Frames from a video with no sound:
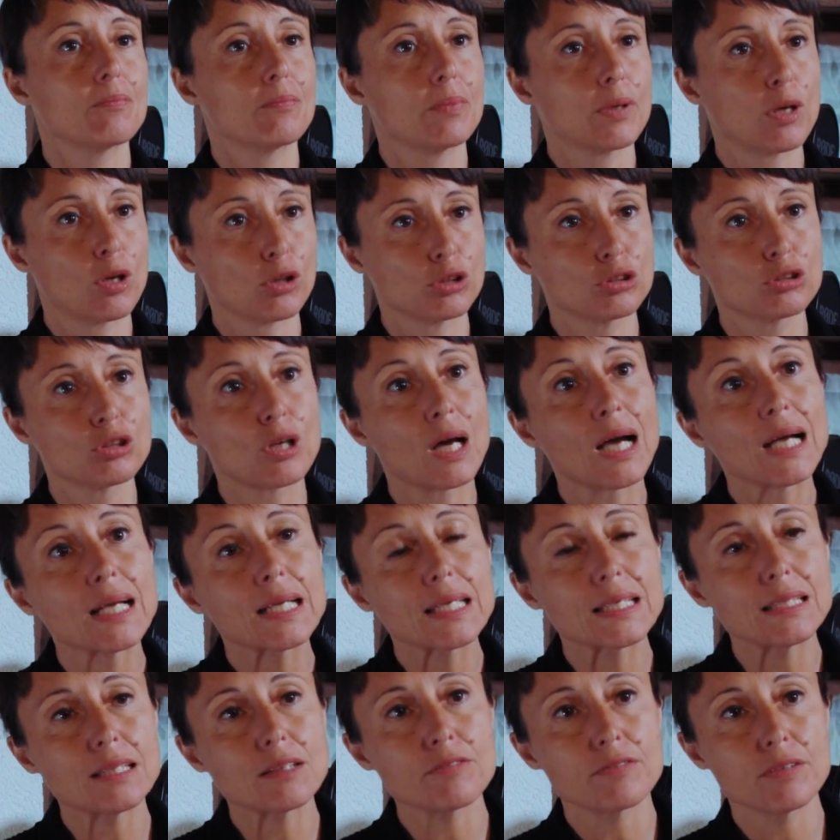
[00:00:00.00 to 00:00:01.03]
però sono
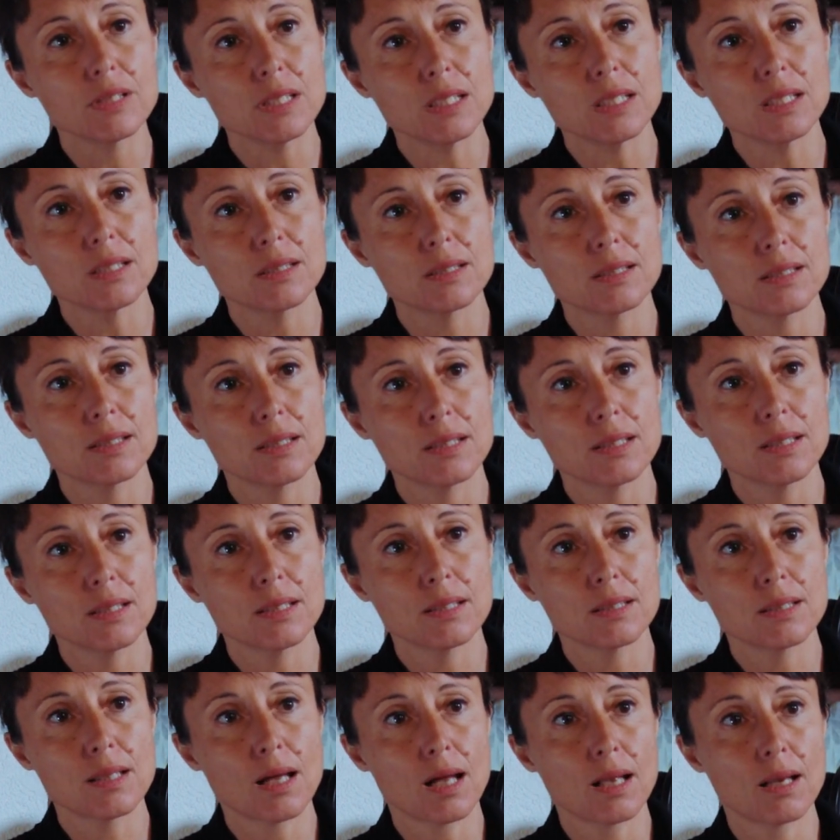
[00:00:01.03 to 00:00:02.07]
anche
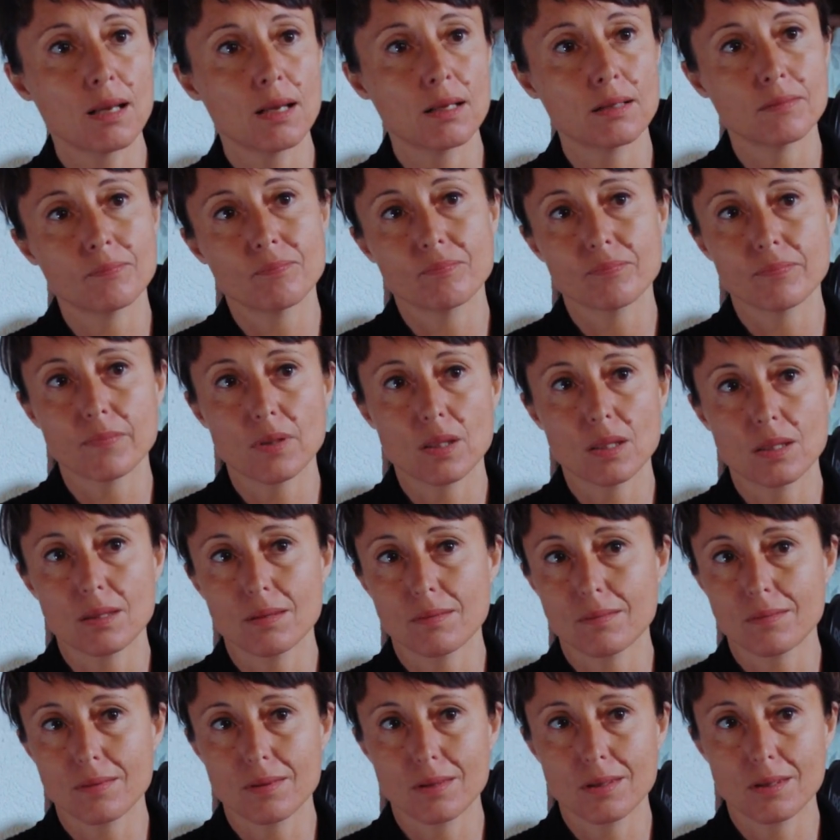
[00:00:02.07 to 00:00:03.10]
definiti da,
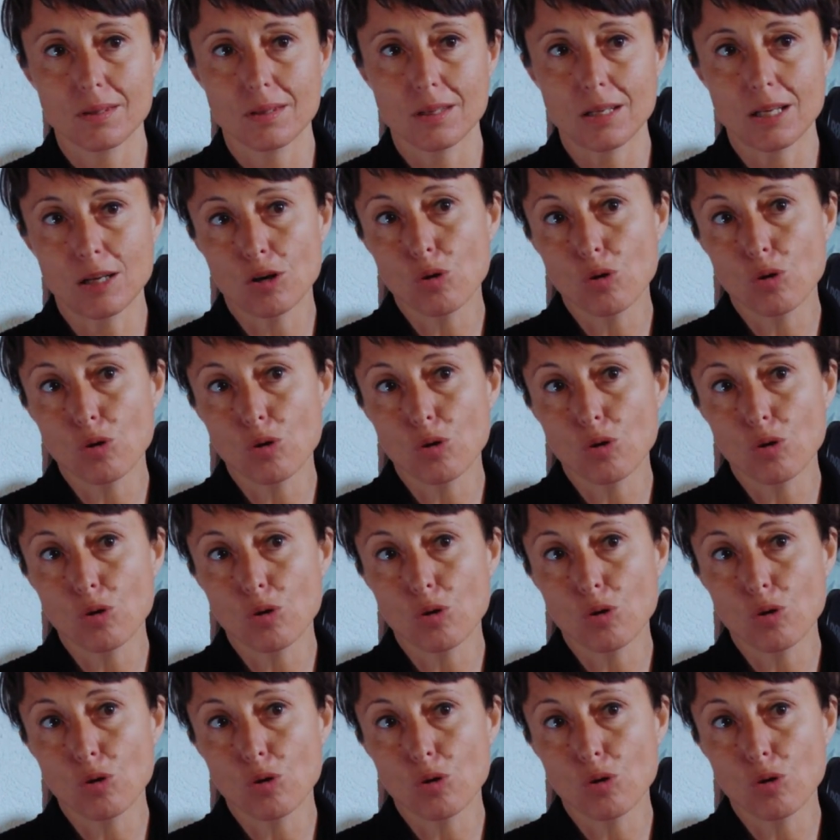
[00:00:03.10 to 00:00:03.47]
il